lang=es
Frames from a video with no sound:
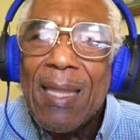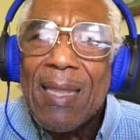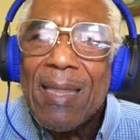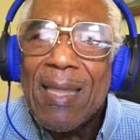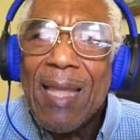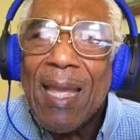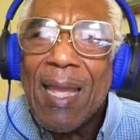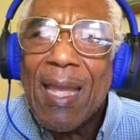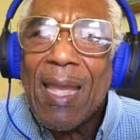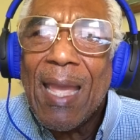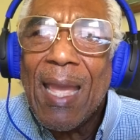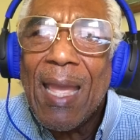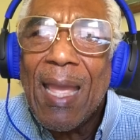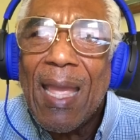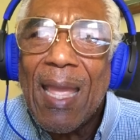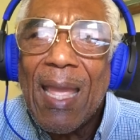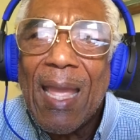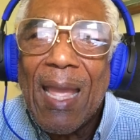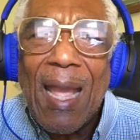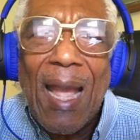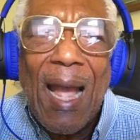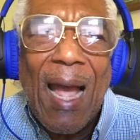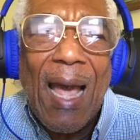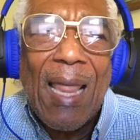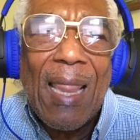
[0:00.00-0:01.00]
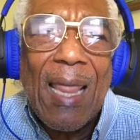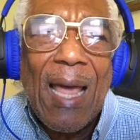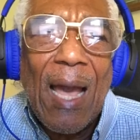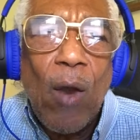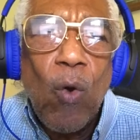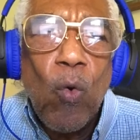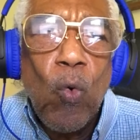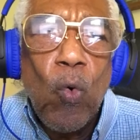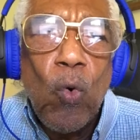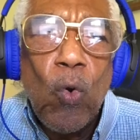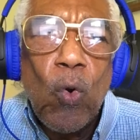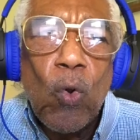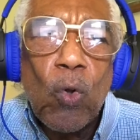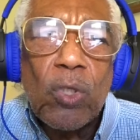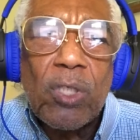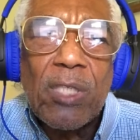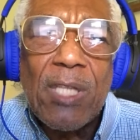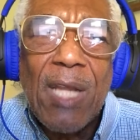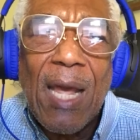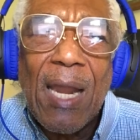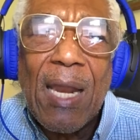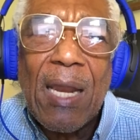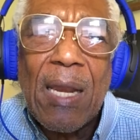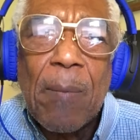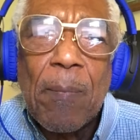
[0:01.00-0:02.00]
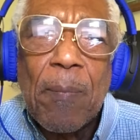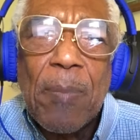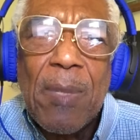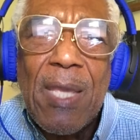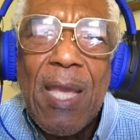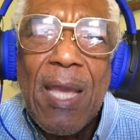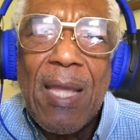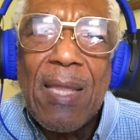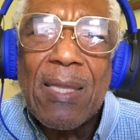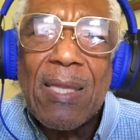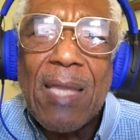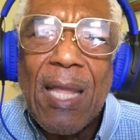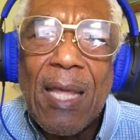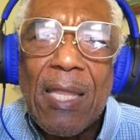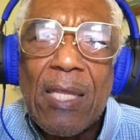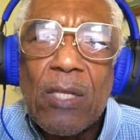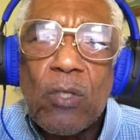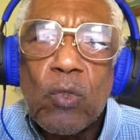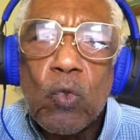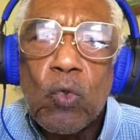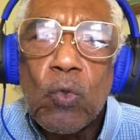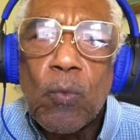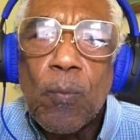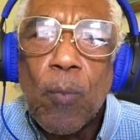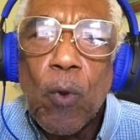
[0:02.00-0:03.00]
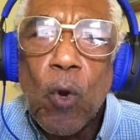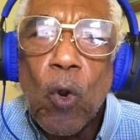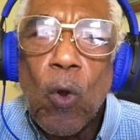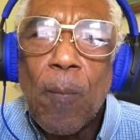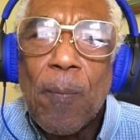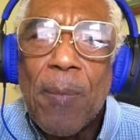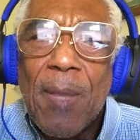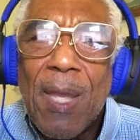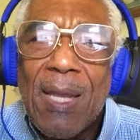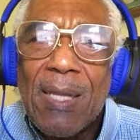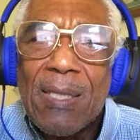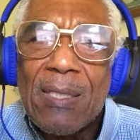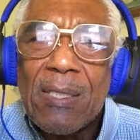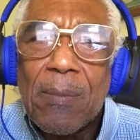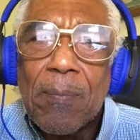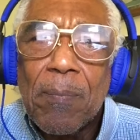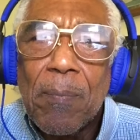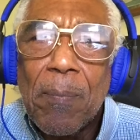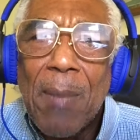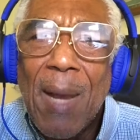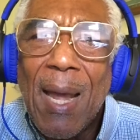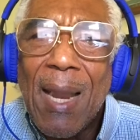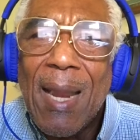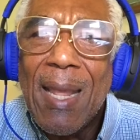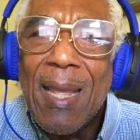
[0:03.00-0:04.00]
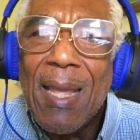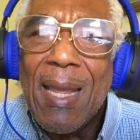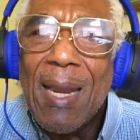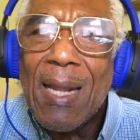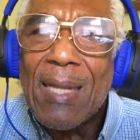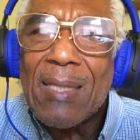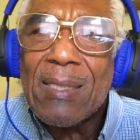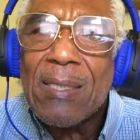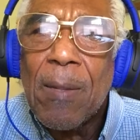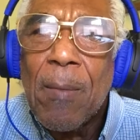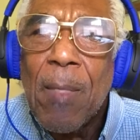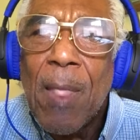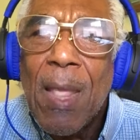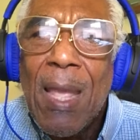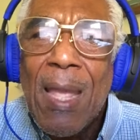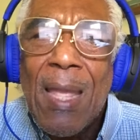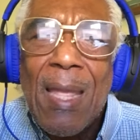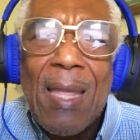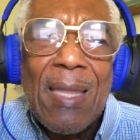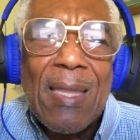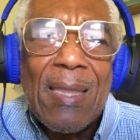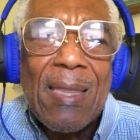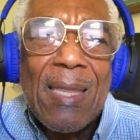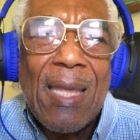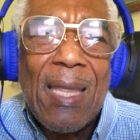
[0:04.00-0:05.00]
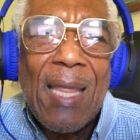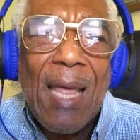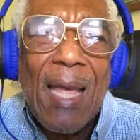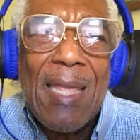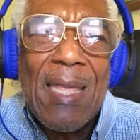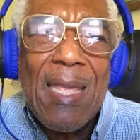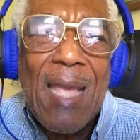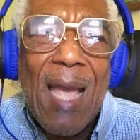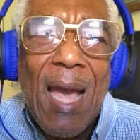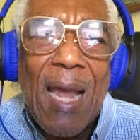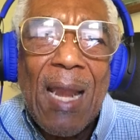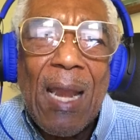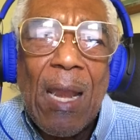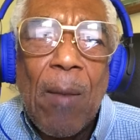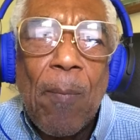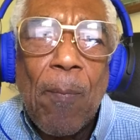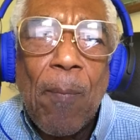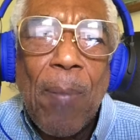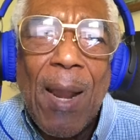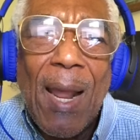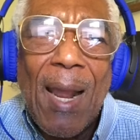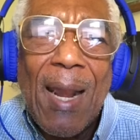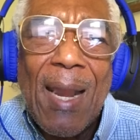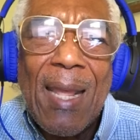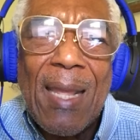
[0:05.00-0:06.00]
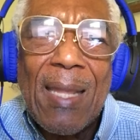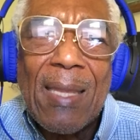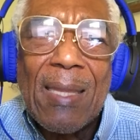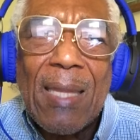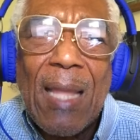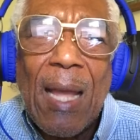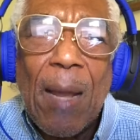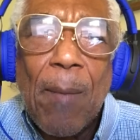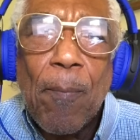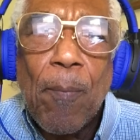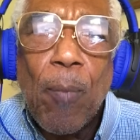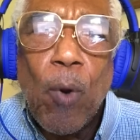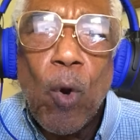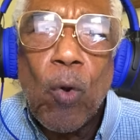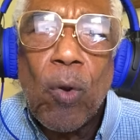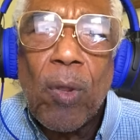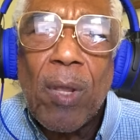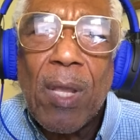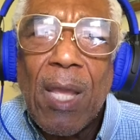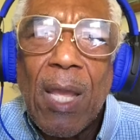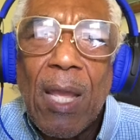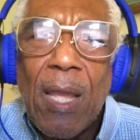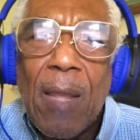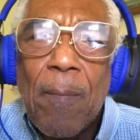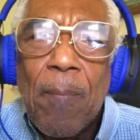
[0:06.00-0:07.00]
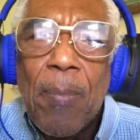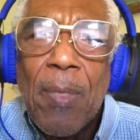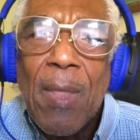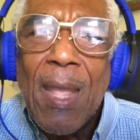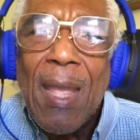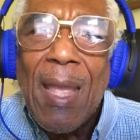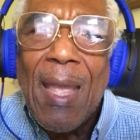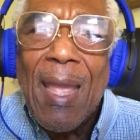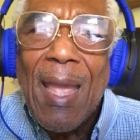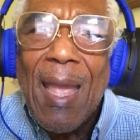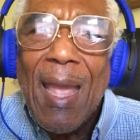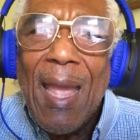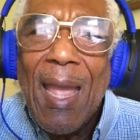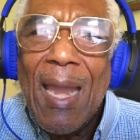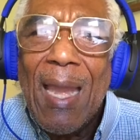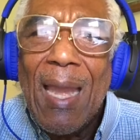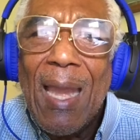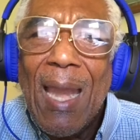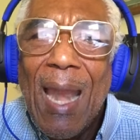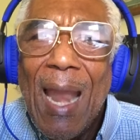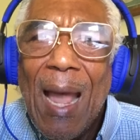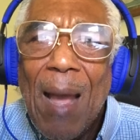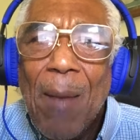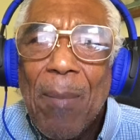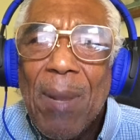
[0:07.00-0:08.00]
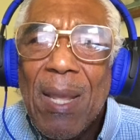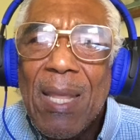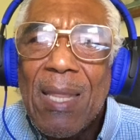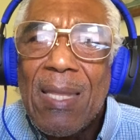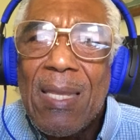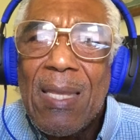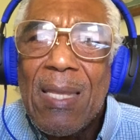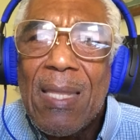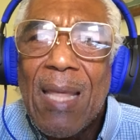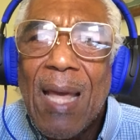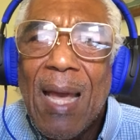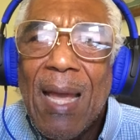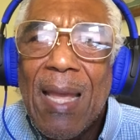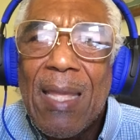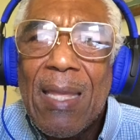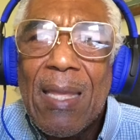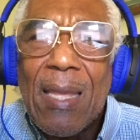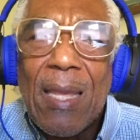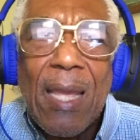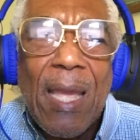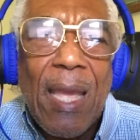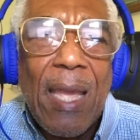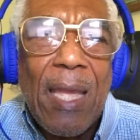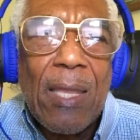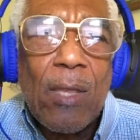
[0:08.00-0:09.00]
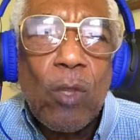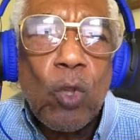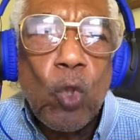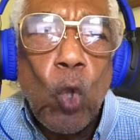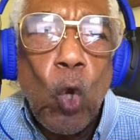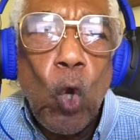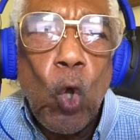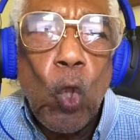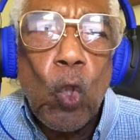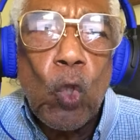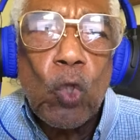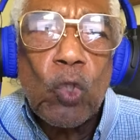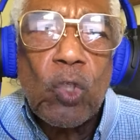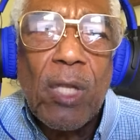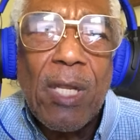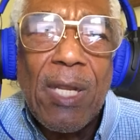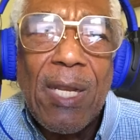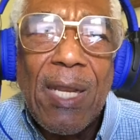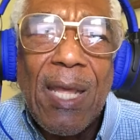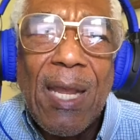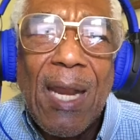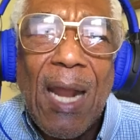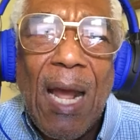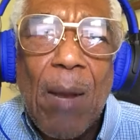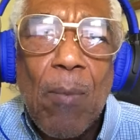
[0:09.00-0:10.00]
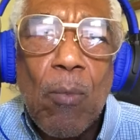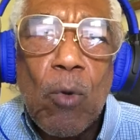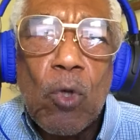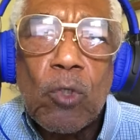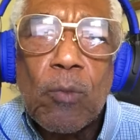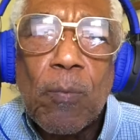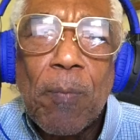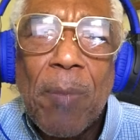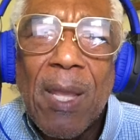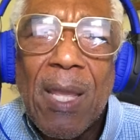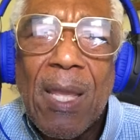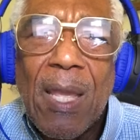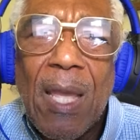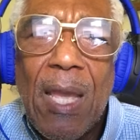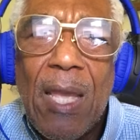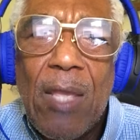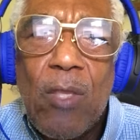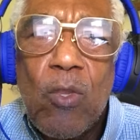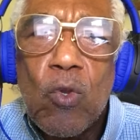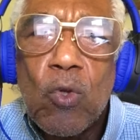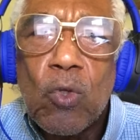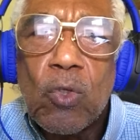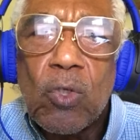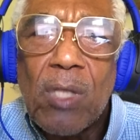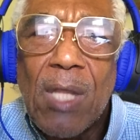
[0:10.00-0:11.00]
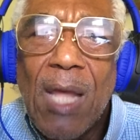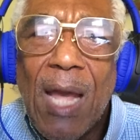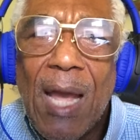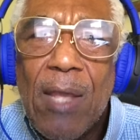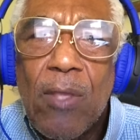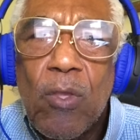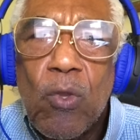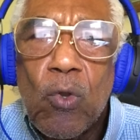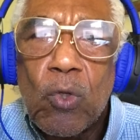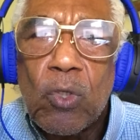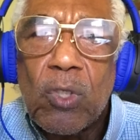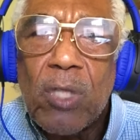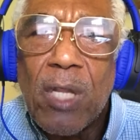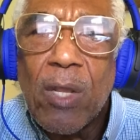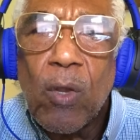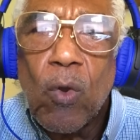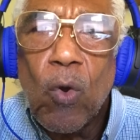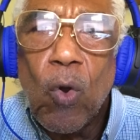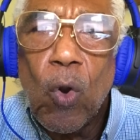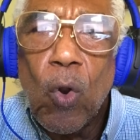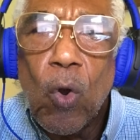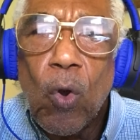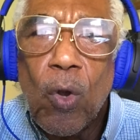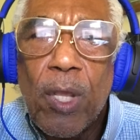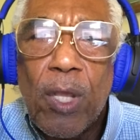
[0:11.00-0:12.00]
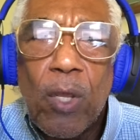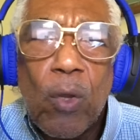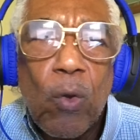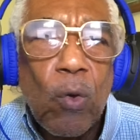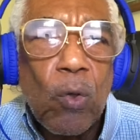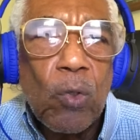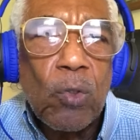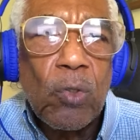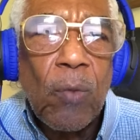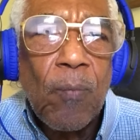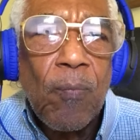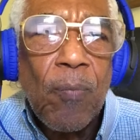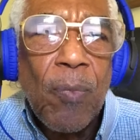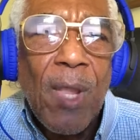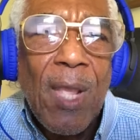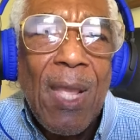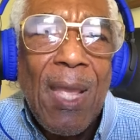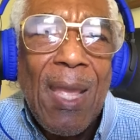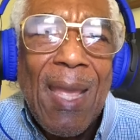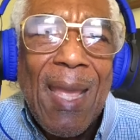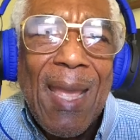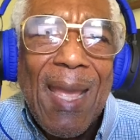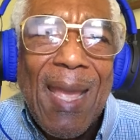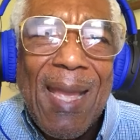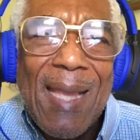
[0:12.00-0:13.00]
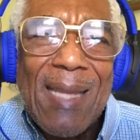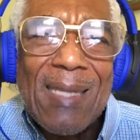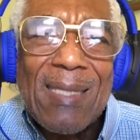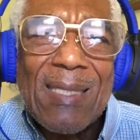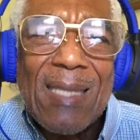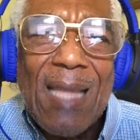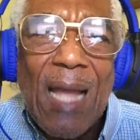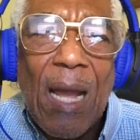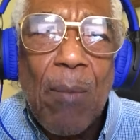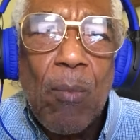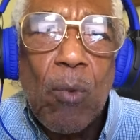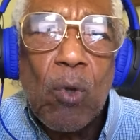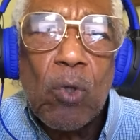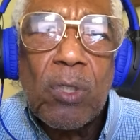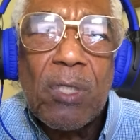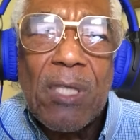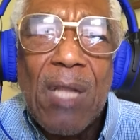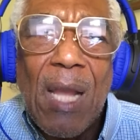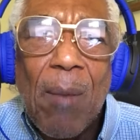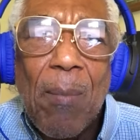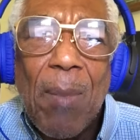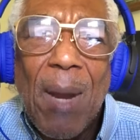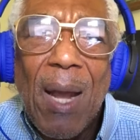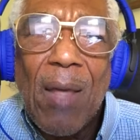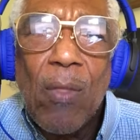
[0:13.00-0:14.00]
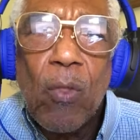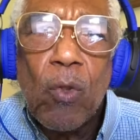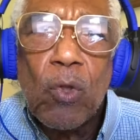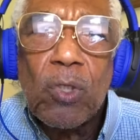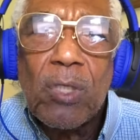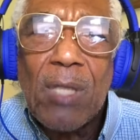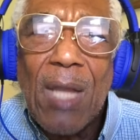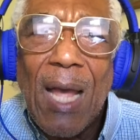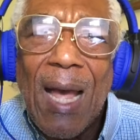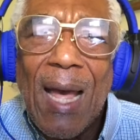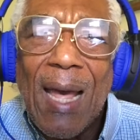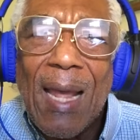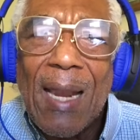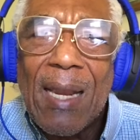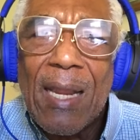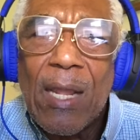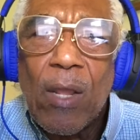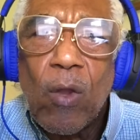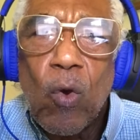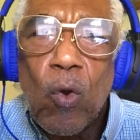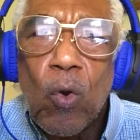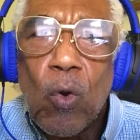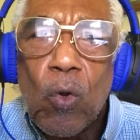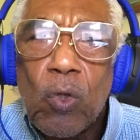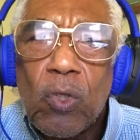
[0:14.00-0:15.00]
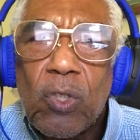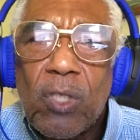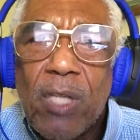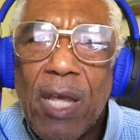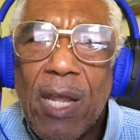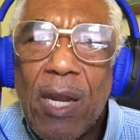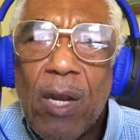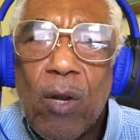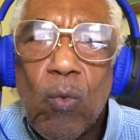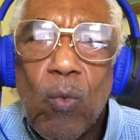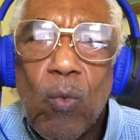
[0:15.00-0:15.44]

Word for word: de que cada uno se arrepienta de sus propias maneras de dañar el planeta, porque en la medida en que todos generamos pequeños daños ecológicos, estamos llamados a reconocer